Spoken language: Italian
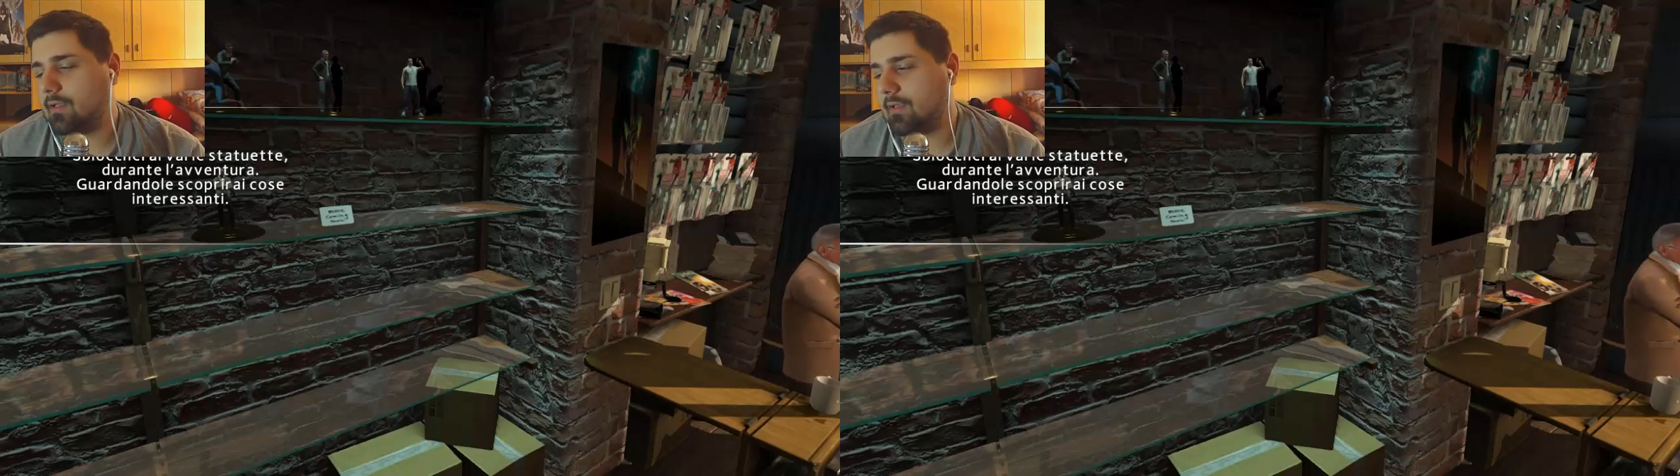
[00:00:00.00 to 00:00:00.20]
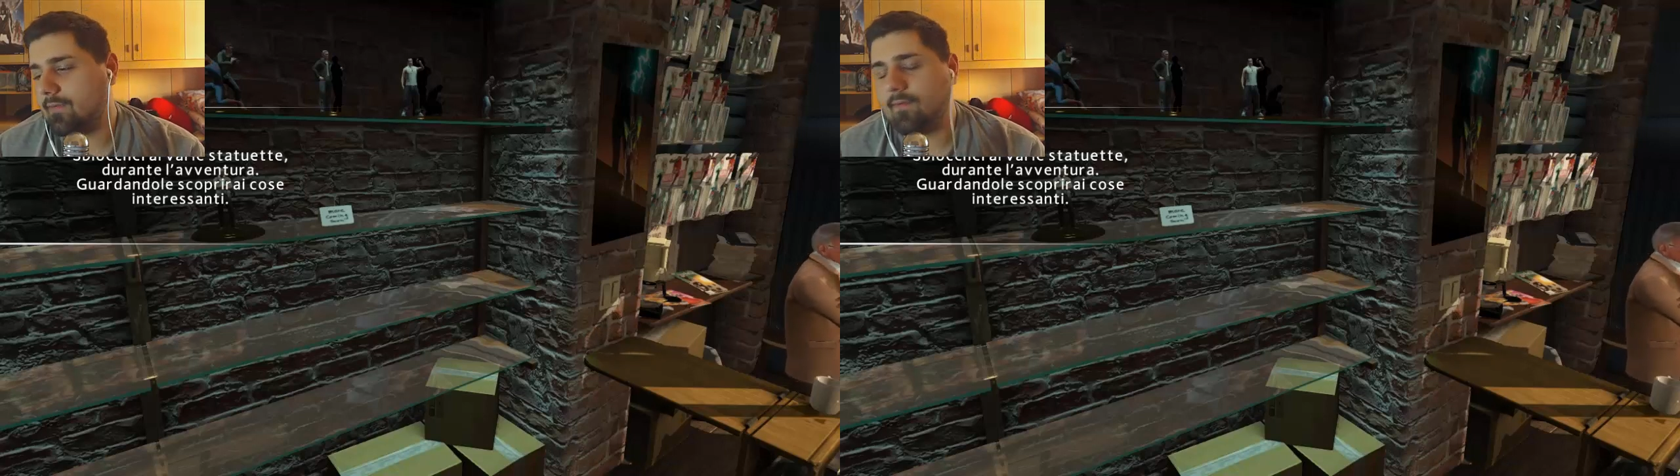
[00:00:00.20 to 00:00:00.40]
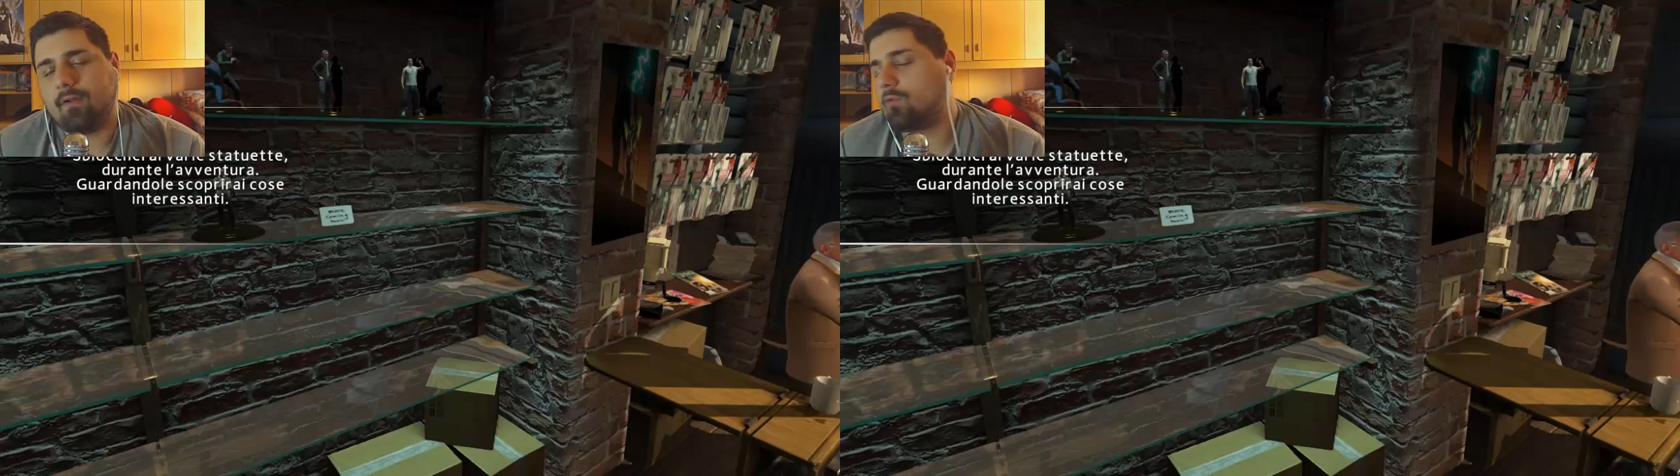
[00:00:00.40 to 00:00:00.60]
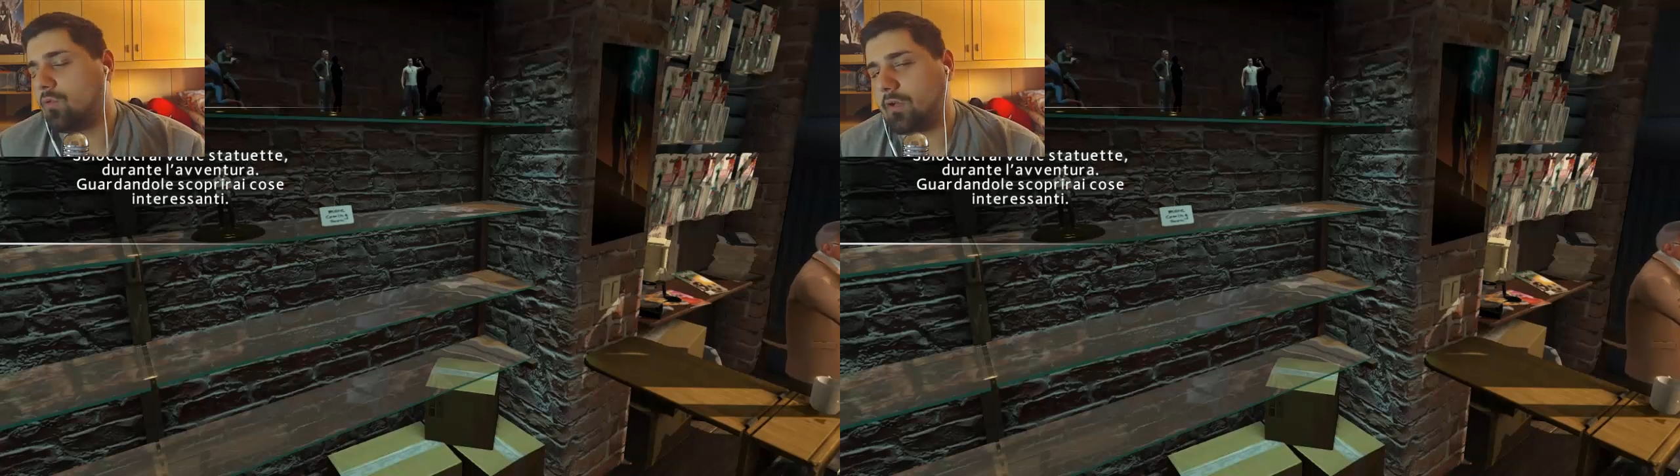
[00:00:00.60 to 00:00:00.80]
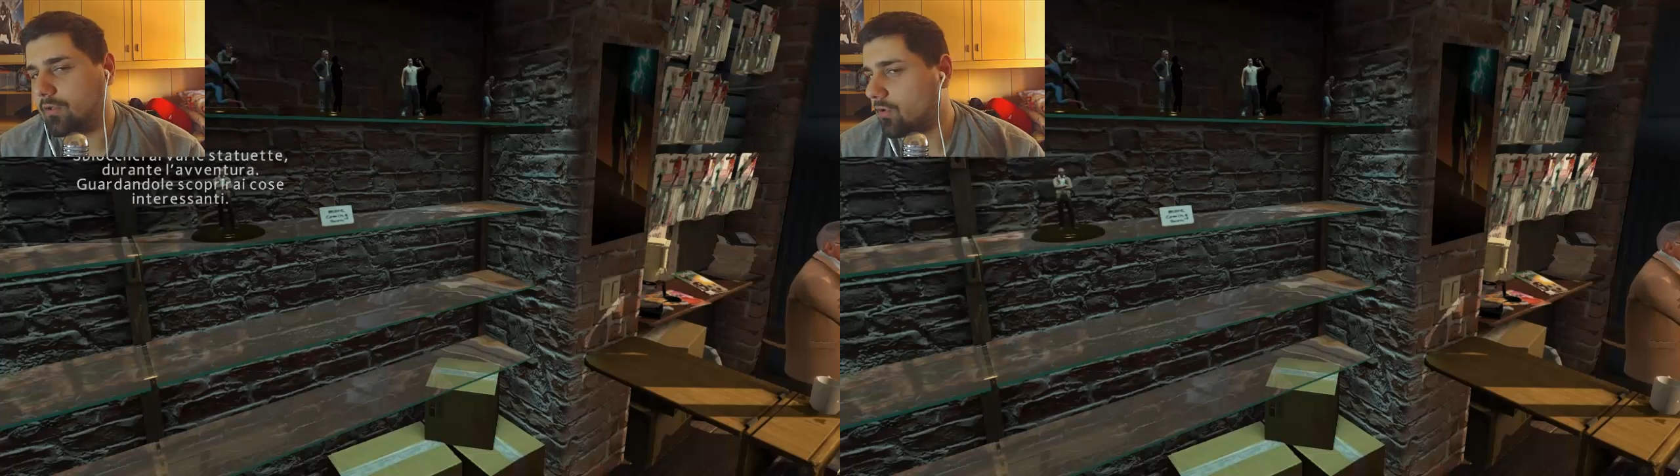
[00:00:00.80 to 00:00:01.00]
eh, aveva il
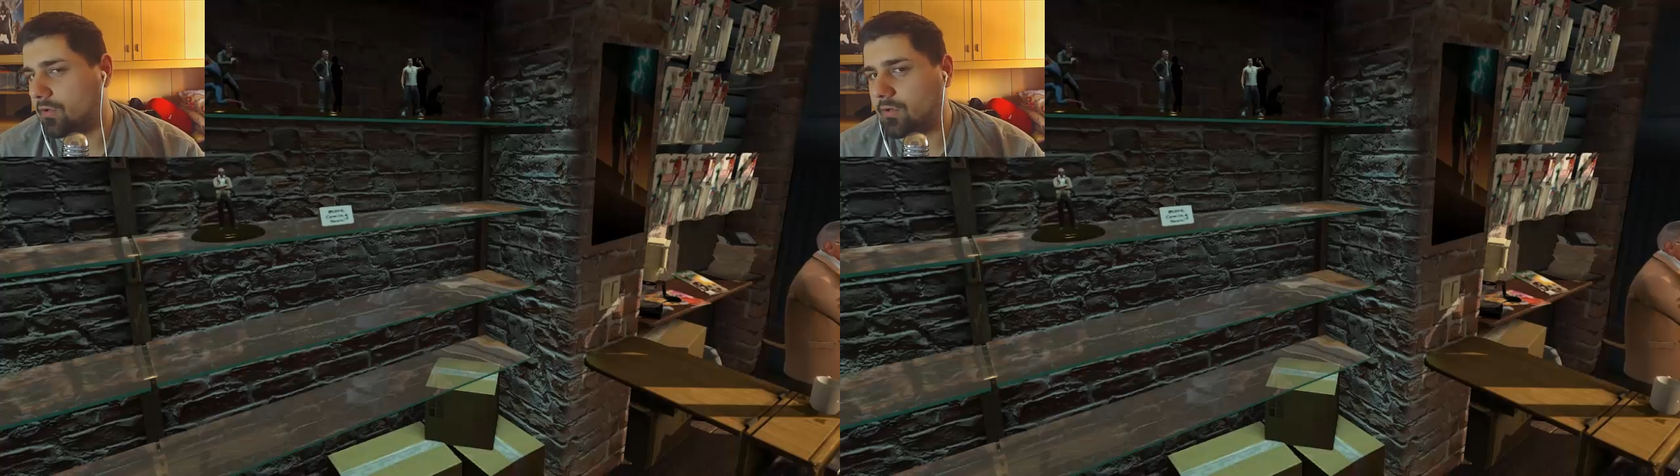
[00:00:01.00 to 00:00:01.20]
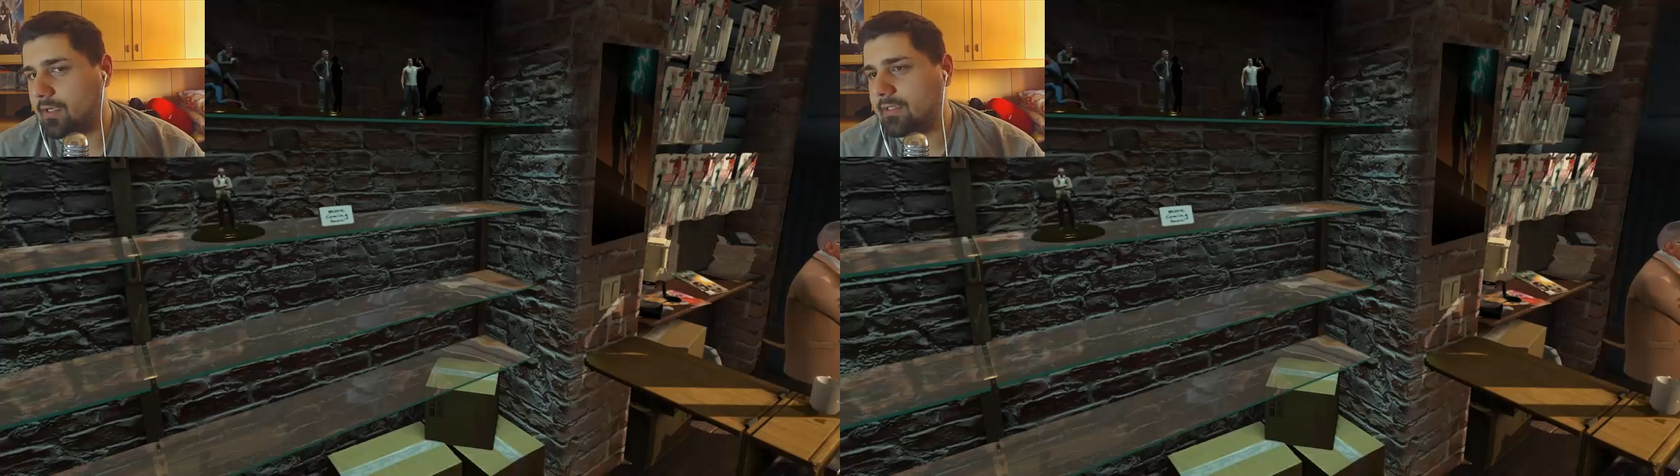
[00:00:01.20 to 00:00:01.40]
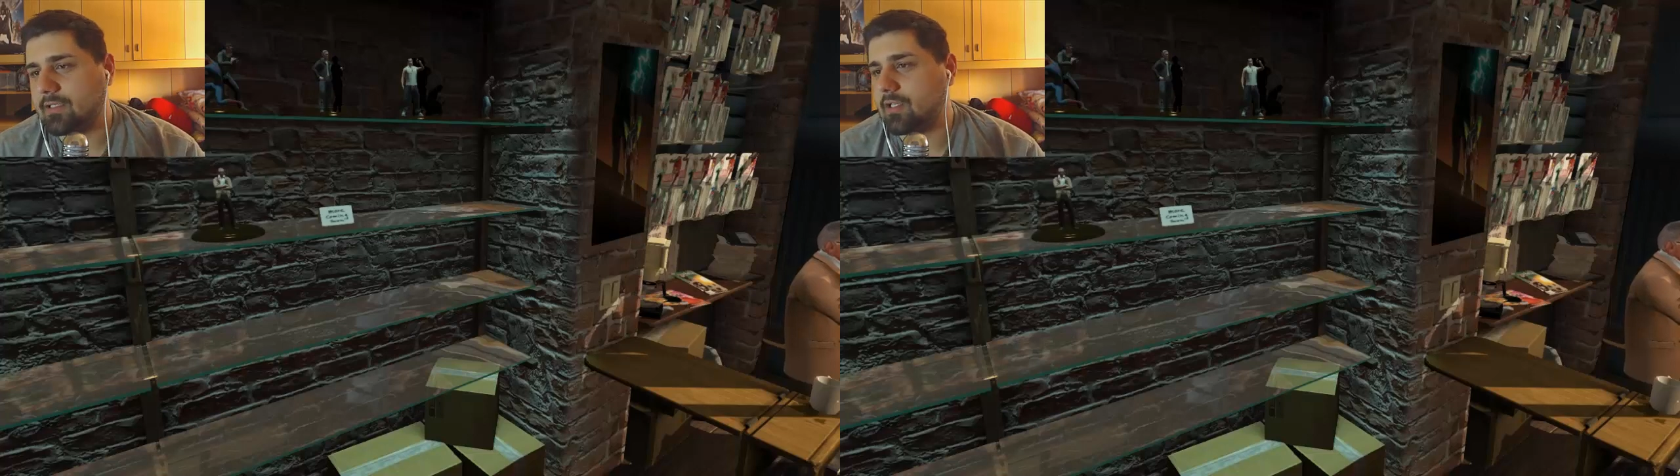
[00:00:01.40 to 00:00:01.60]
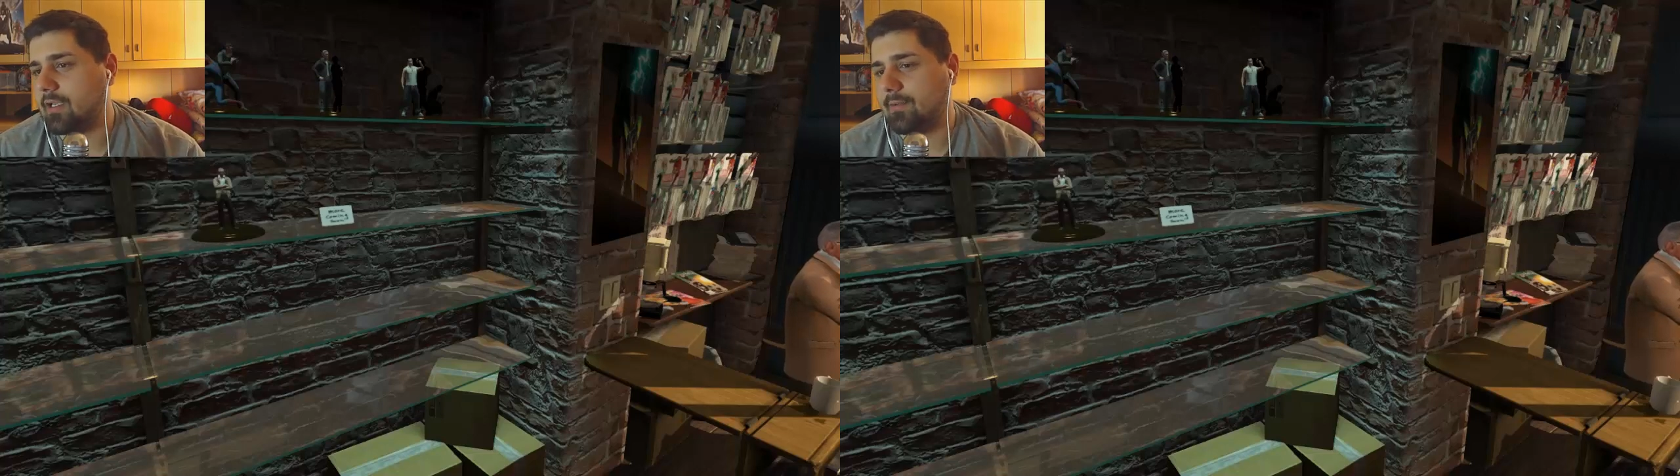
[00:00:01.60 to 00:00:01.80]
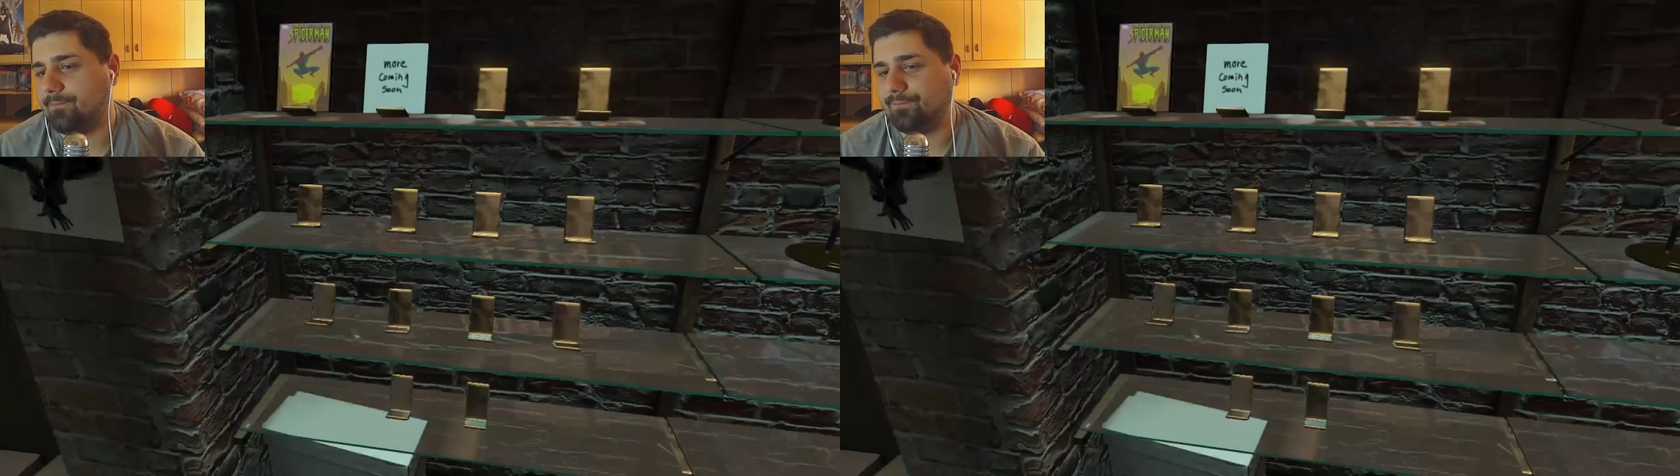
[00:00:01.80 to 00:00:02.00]
cuore d'oro, ragazzi,
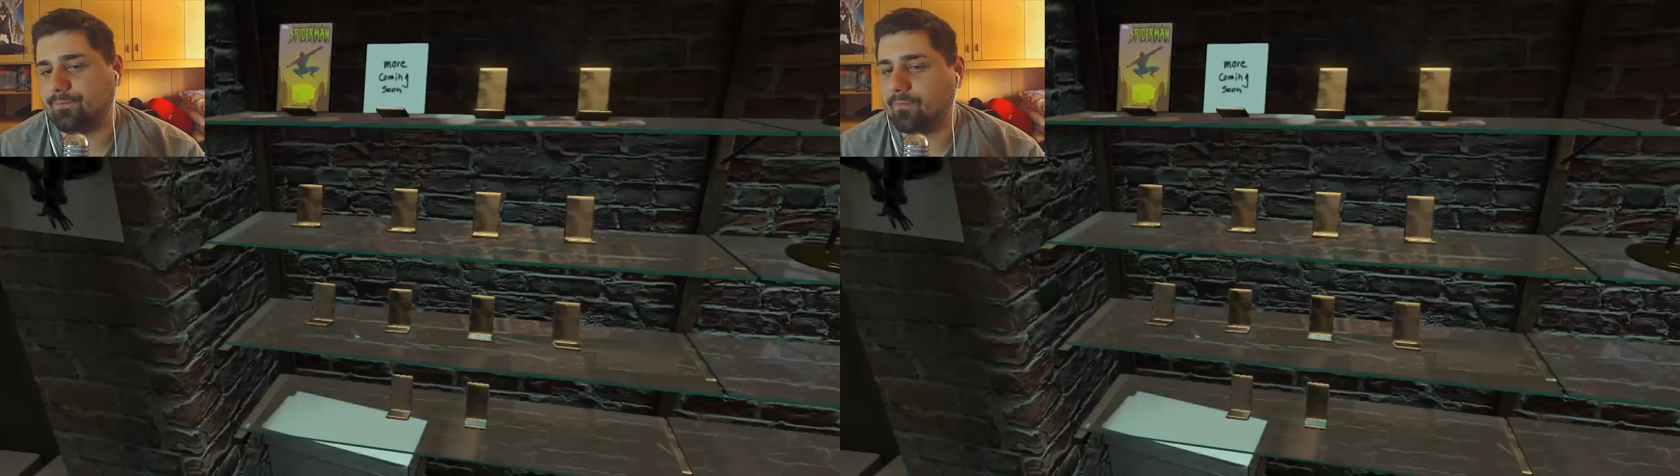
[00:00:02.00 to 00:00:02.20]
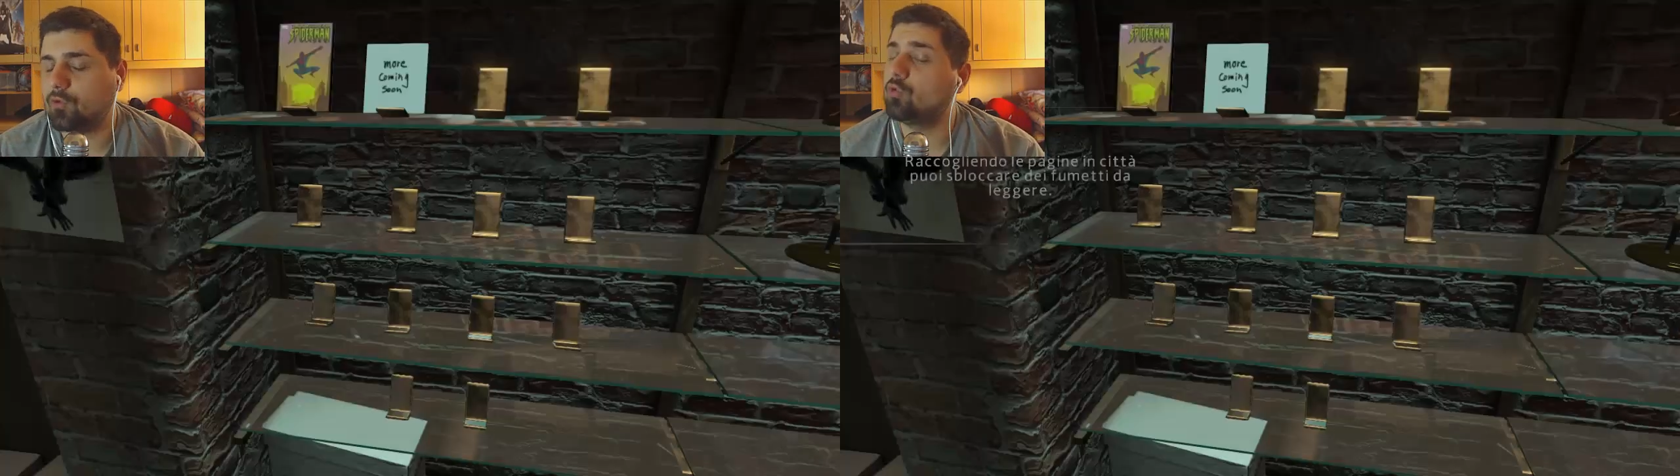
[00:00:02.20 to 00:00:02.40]
cioè mm,